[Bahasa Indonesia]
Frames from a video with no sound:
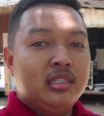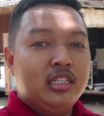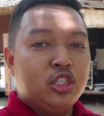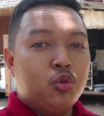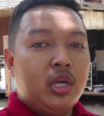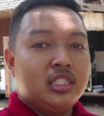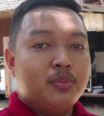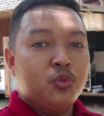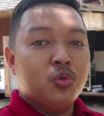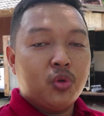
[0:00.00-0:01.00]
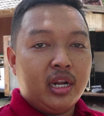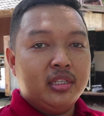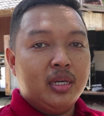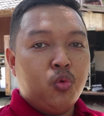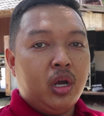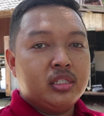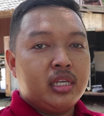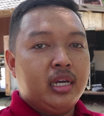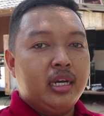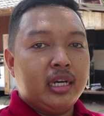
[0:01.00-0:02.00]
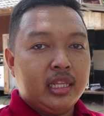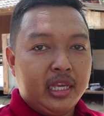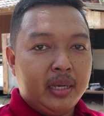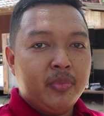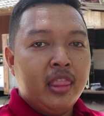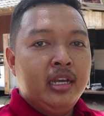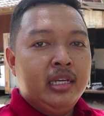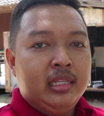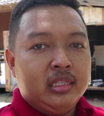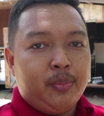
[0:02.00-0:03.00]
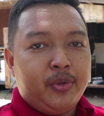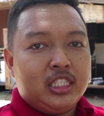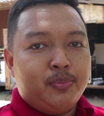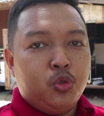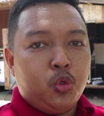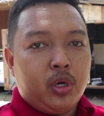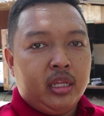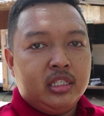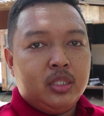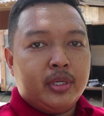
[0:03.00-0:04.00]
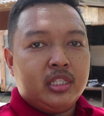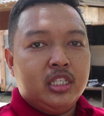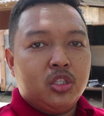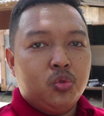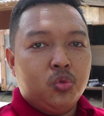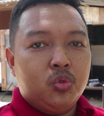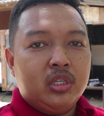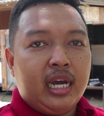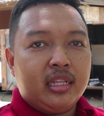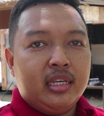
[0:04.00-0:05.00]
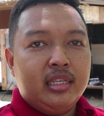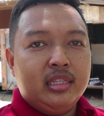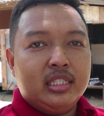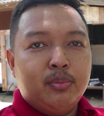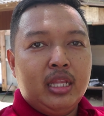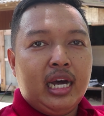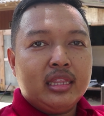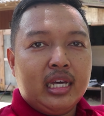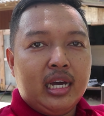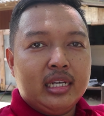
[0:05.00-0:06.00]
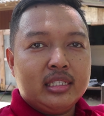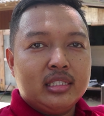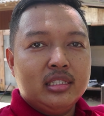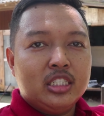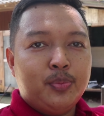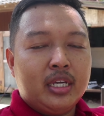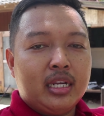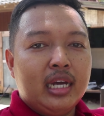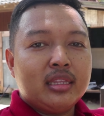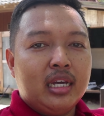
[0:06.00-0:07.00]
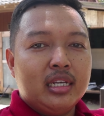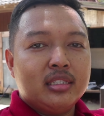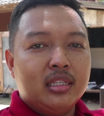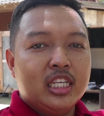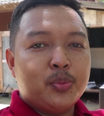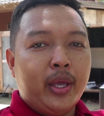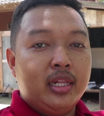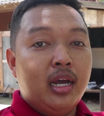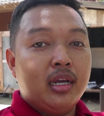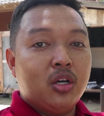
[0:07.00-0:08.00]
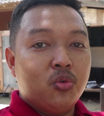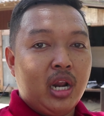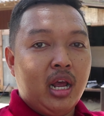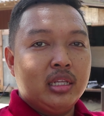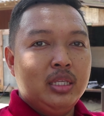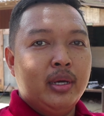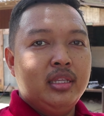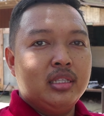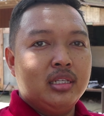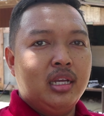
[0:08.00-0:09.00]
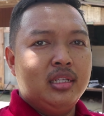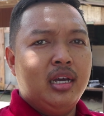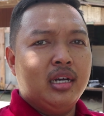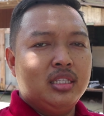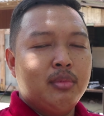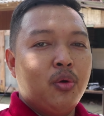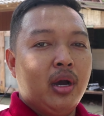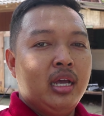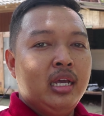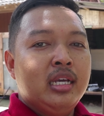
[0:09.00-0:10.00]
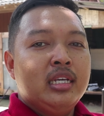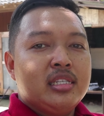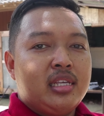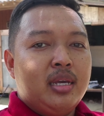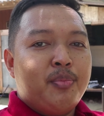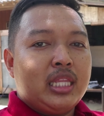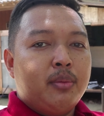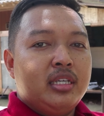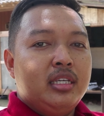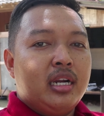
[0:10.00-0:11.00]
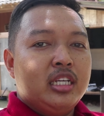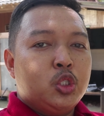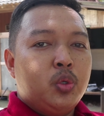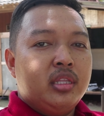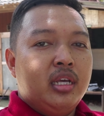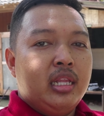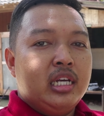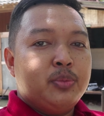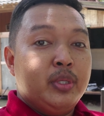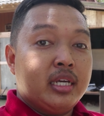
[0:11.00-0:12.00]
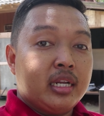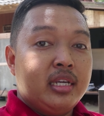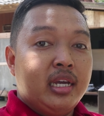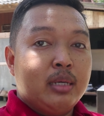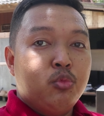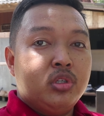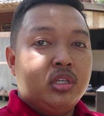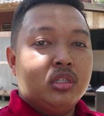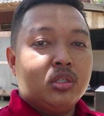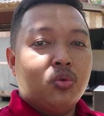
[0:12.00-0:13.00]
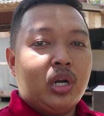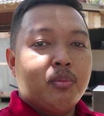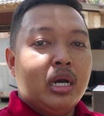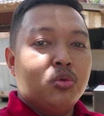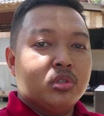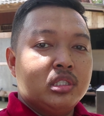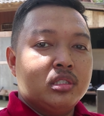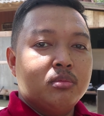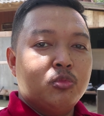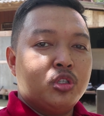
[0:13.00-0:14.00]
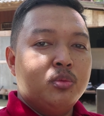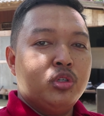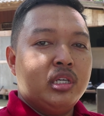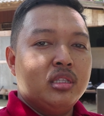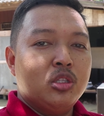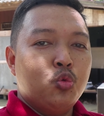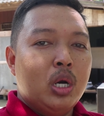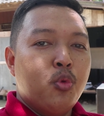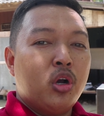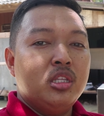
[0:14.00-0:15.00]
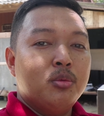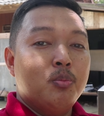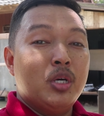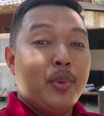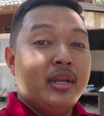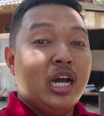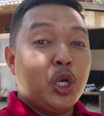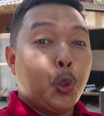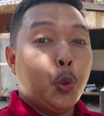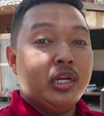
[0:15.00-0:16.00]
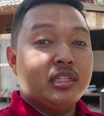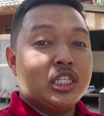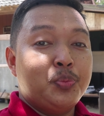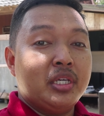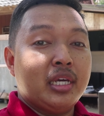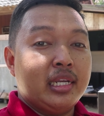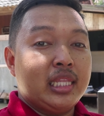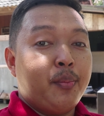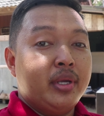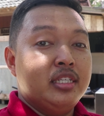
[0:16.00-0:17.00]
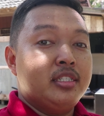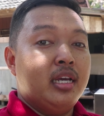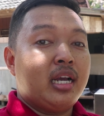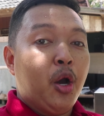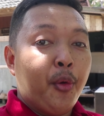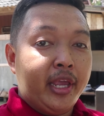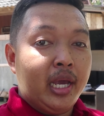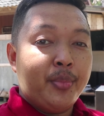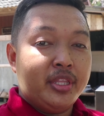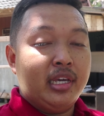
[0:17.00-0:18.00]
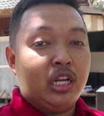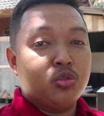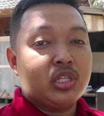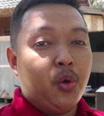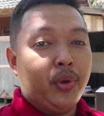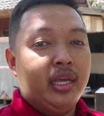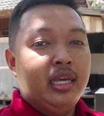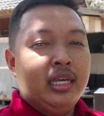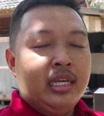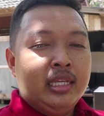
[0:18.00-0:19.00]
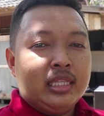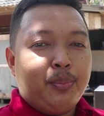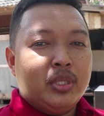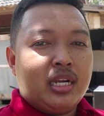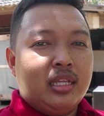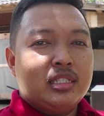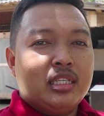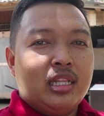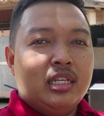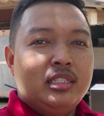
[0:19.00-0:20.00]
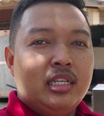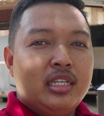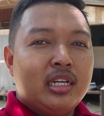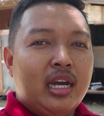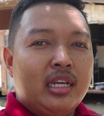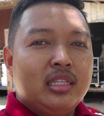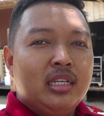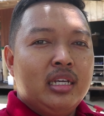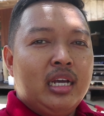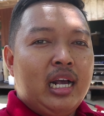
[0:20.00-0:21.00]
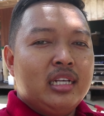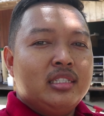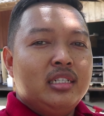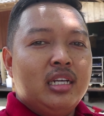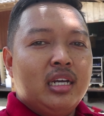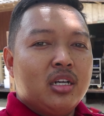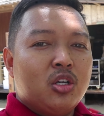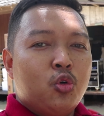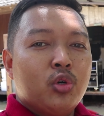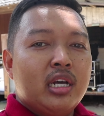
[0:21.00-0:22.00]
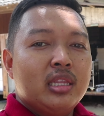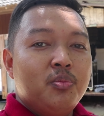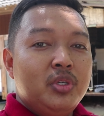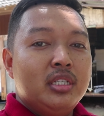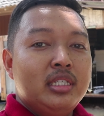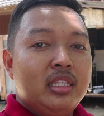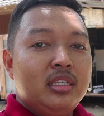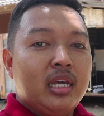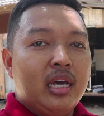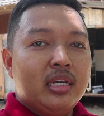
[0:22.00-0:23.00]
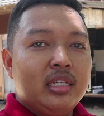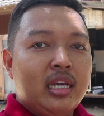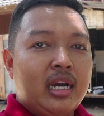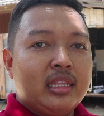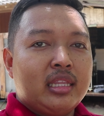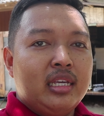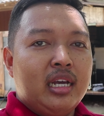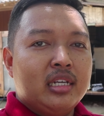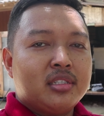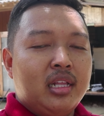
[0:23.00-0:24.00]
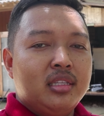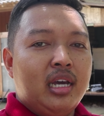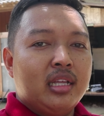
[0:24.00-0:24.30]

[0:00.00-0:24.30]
Itu hasil pengukuran ya, bukan saya ngeklaim. Tapi hasil pengukuran itu seperti itu. Karena yang di sebelah atas, speaker atas tadi SPL-nya agak kurang dibanding yang di bawah. Saya pertama kira itu adalah speakernya yang mungkin kurang bagus. Mungkin dua box ini berbeda kualitas speaker yang namanya isinya KW ya, P300KW tapi ternyata setelah dijajarkan hasilnya kurang lebih jadinya yang atas yang asalnya di